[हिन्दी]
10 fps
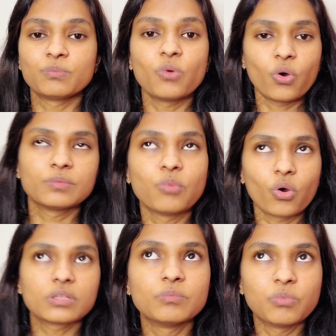बहुत
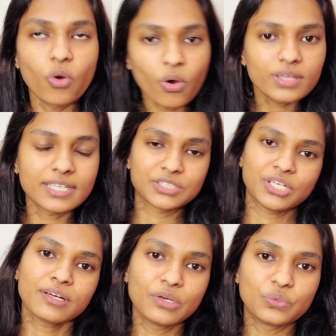बहुत बहुत
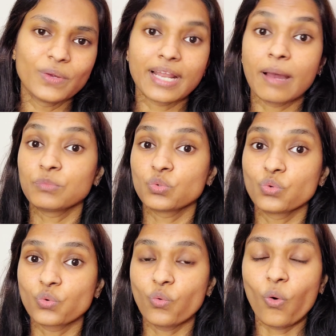अच्छा करूँ एंड आप
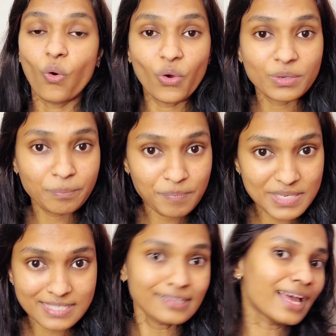लोगों को और
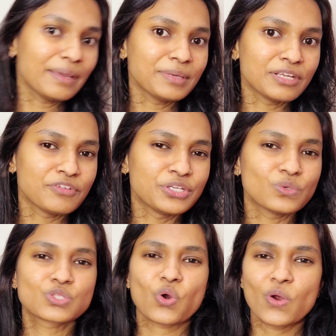पसंद आए मेरे
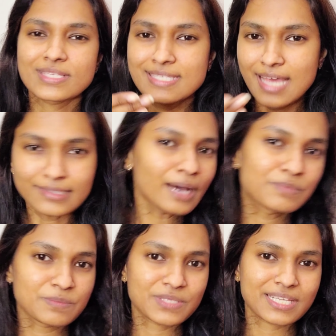वीडियोज़ और ज़्यादा आप
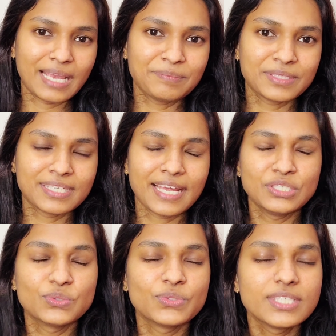सब्सक्राइब करें एंड
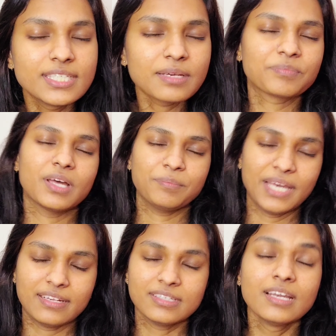यू ही अपना
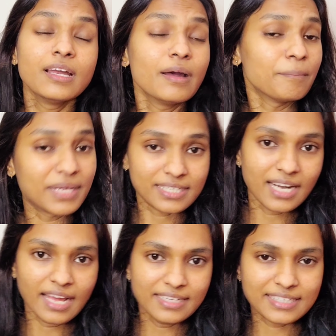प्यार
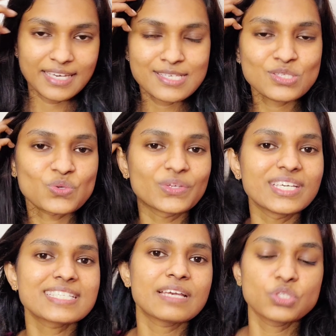बरकरार रखें सो
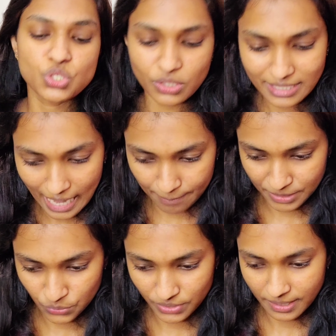येस आई वॉज रियली
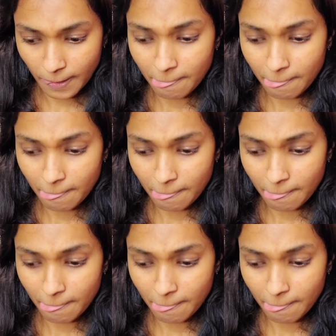हैप्पी टूडे